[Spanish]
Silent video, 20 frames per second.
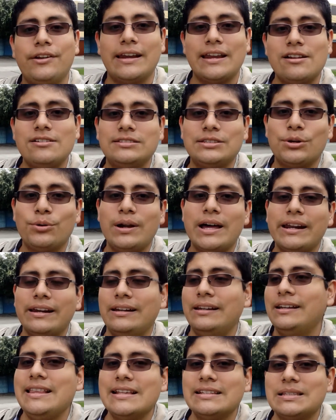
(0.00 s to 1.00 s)
el horario del
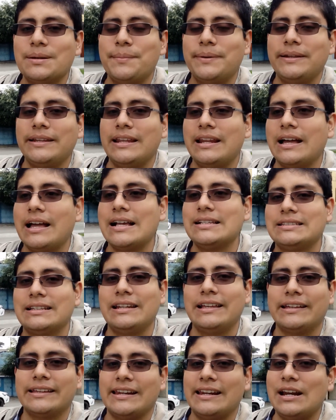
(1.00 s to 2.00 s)
celular y de manera
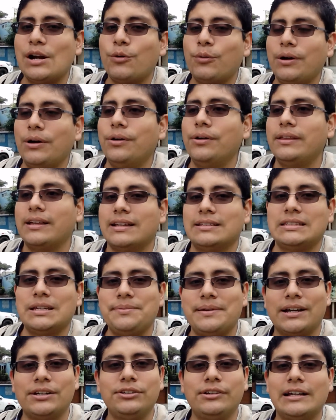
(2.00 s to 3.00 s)
hacerle creer al juego de que
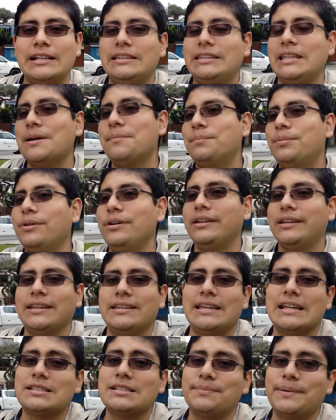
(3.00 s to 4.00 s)
estás viajando en el tiempo y
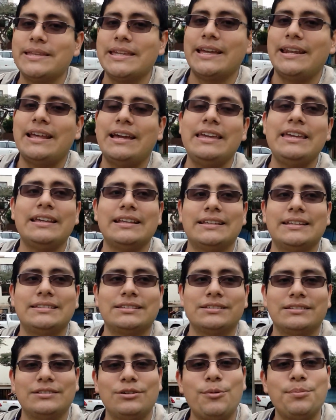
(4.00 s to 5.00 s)
que ya es mañana y que
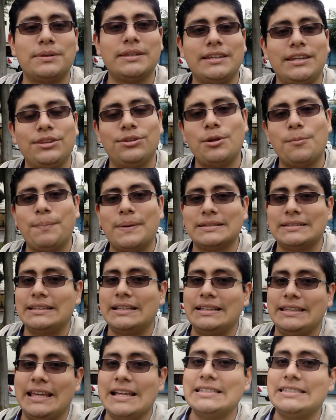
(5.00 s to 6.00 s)
estás obteniendo el pase
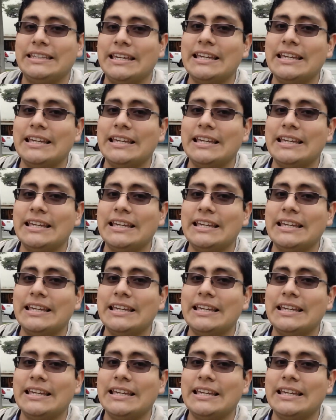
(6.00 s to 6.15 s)
del día